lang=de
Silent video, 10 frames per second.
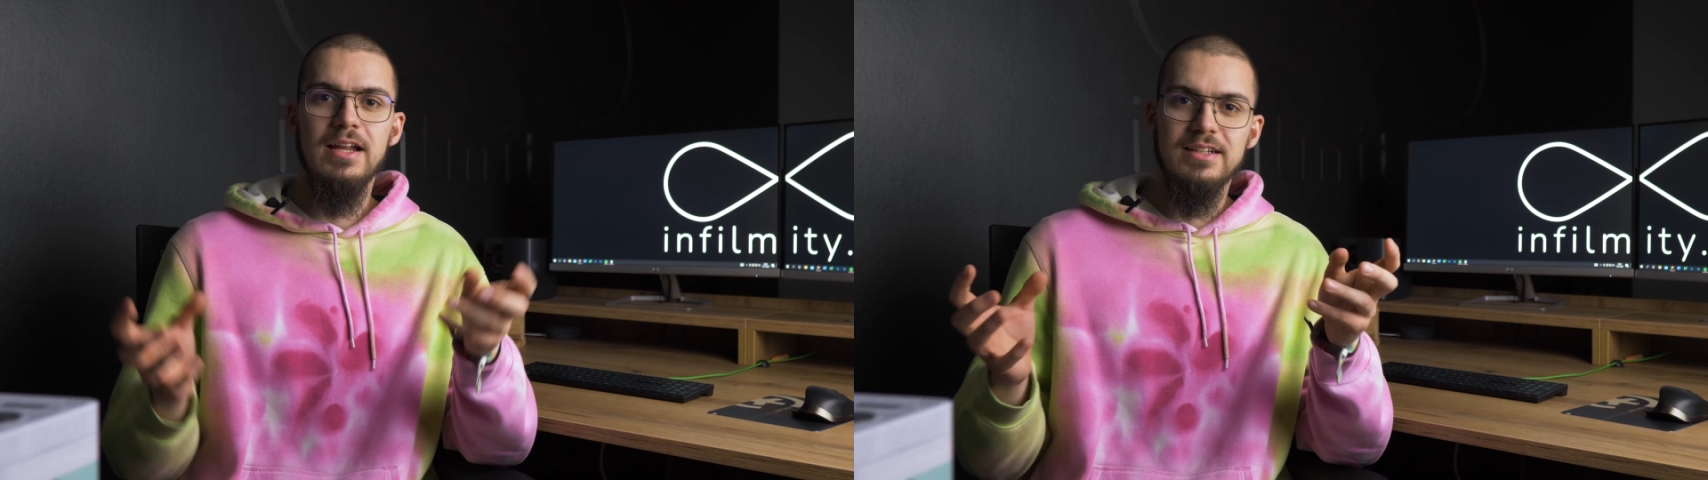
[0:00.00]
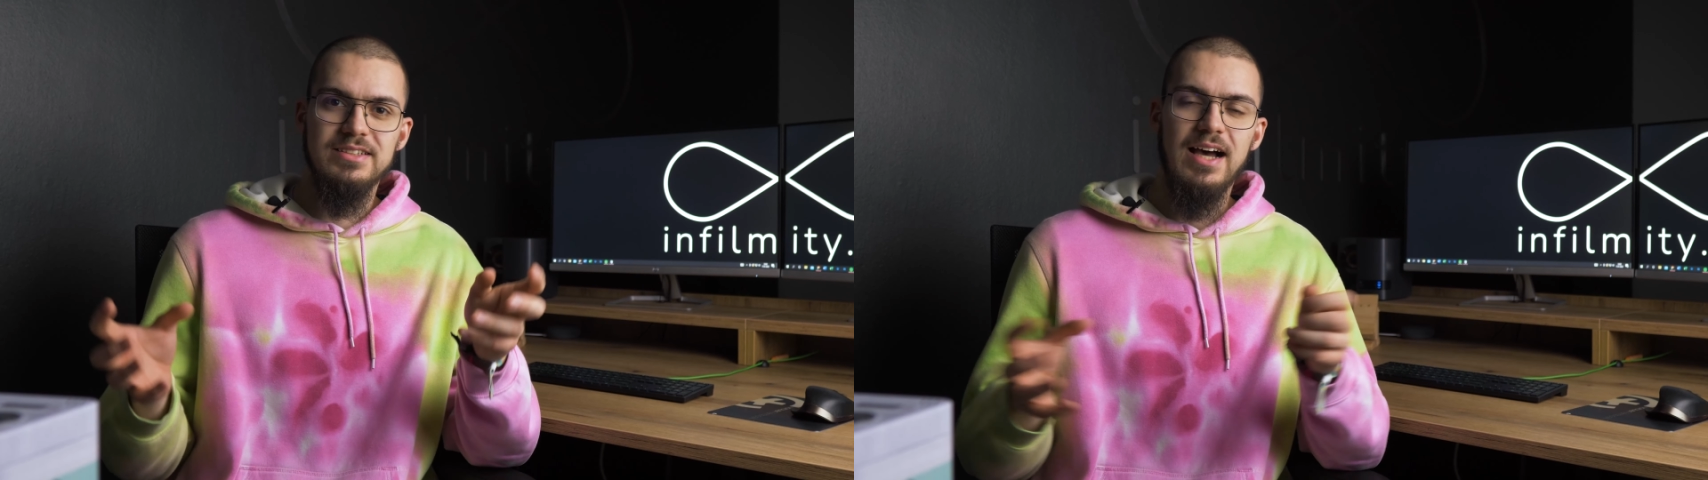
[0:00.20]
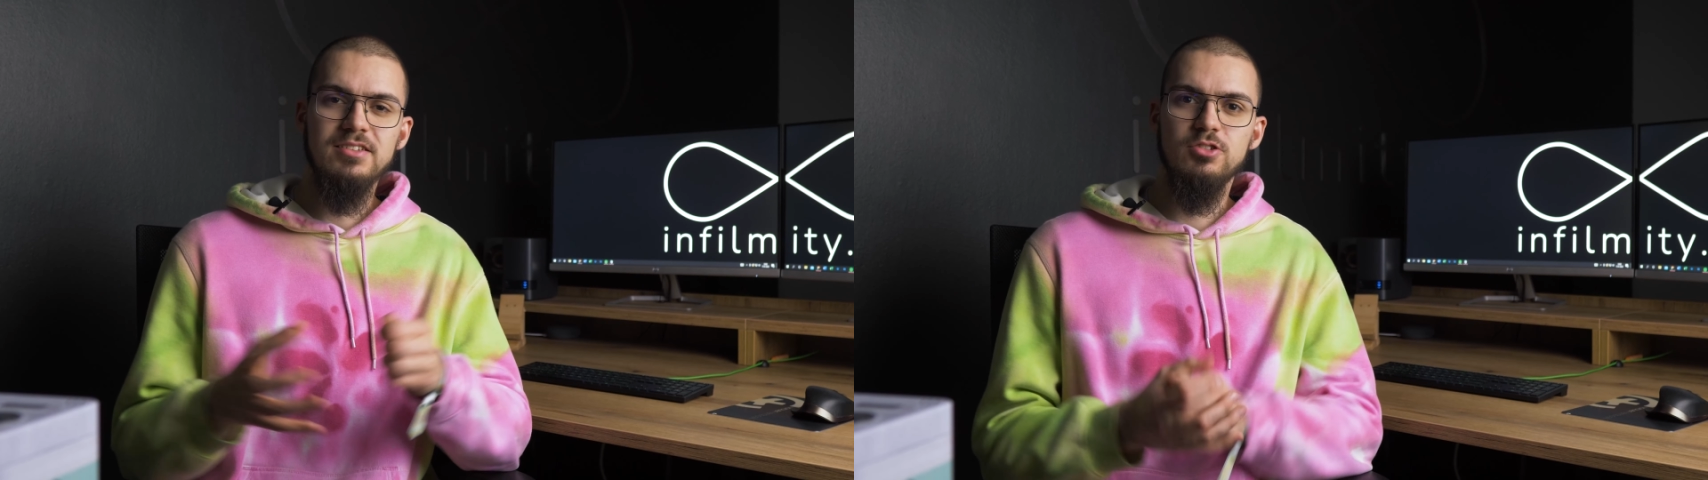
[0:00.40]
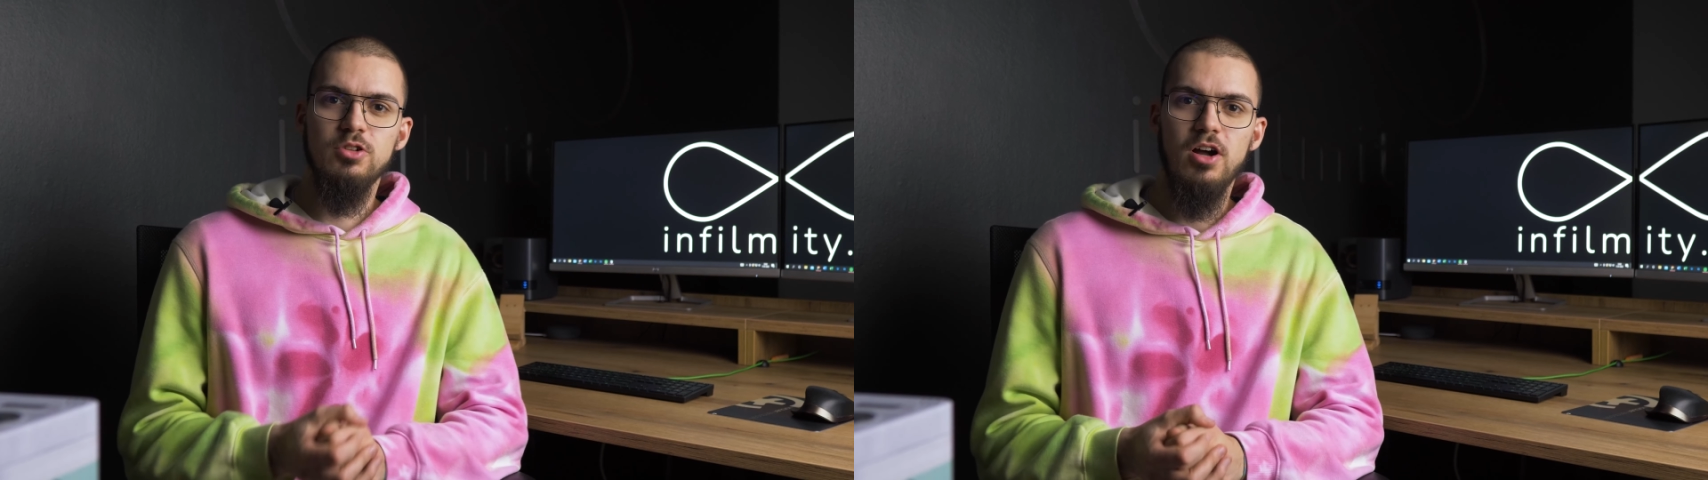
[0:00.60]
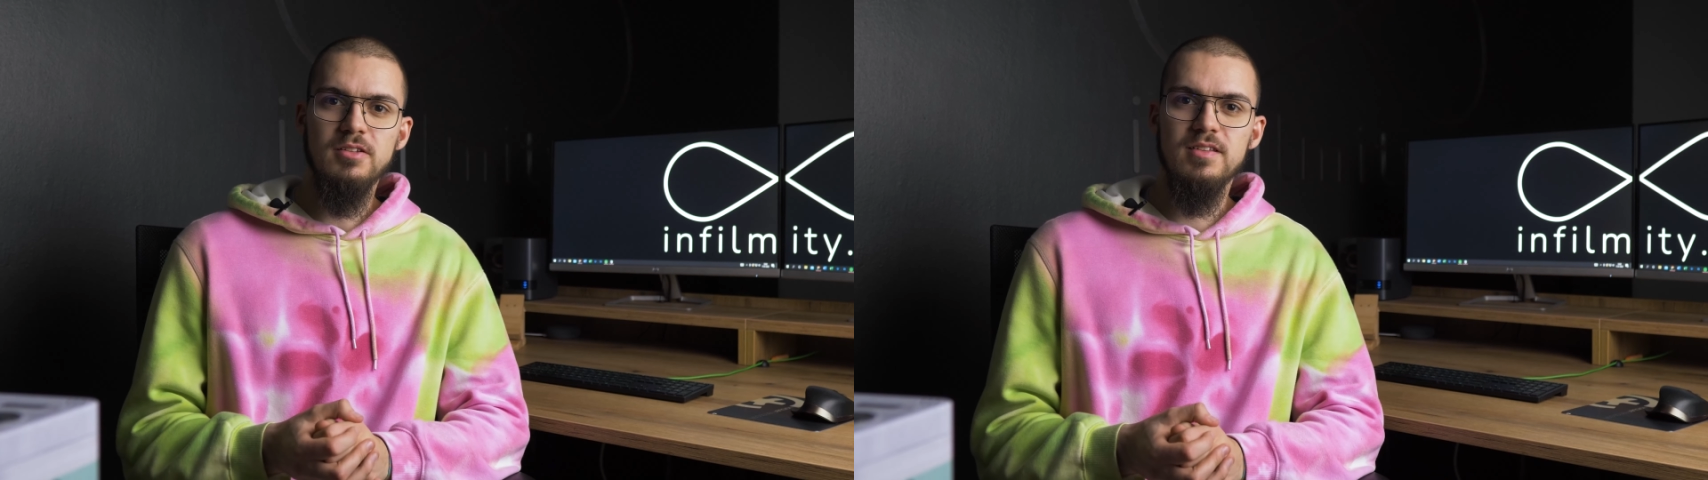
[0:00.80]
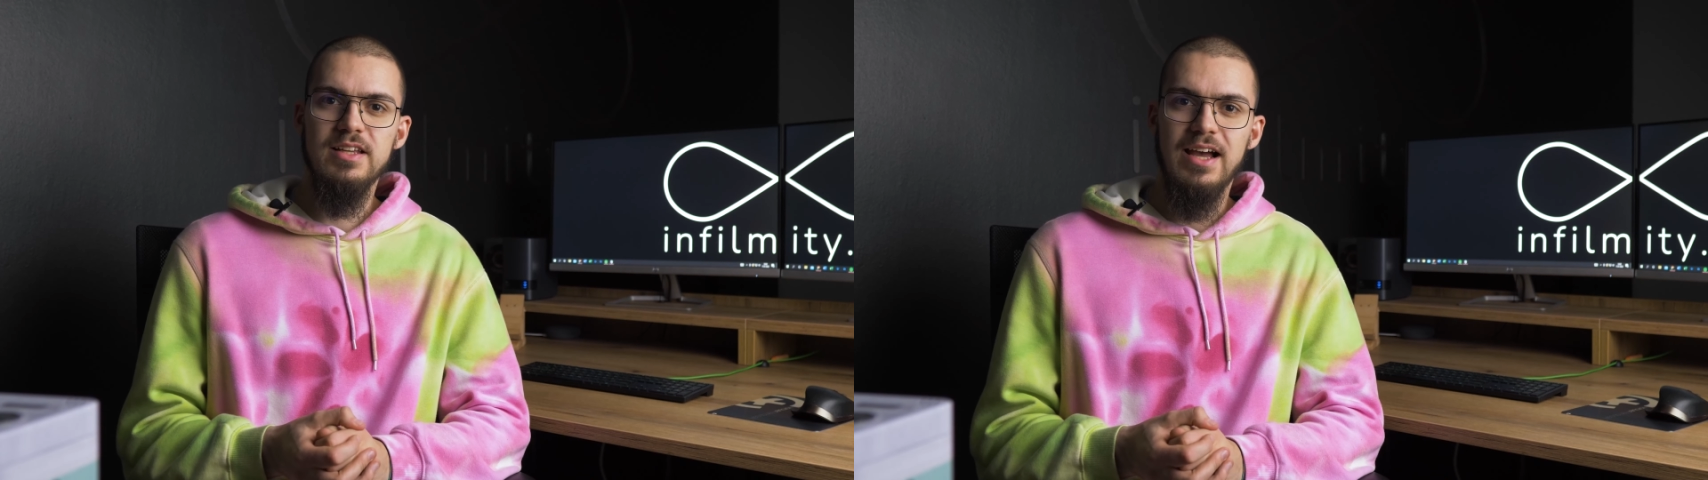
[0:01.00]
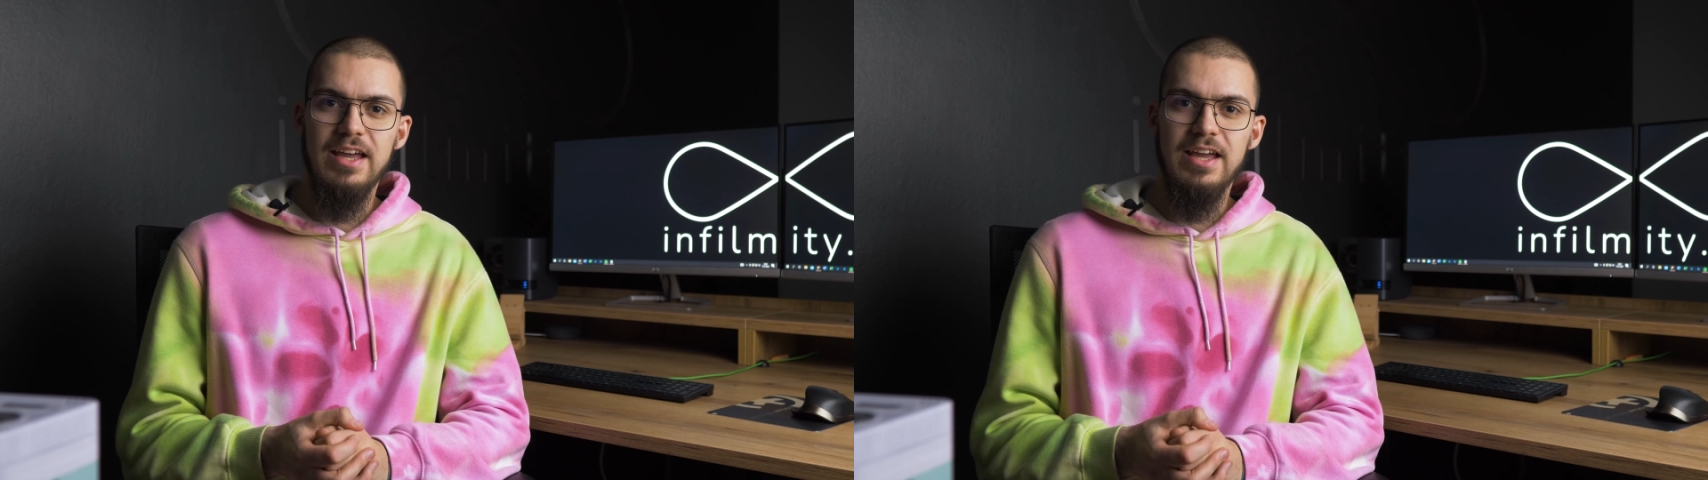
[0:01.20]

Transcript: Das heißt, du kannst dir ja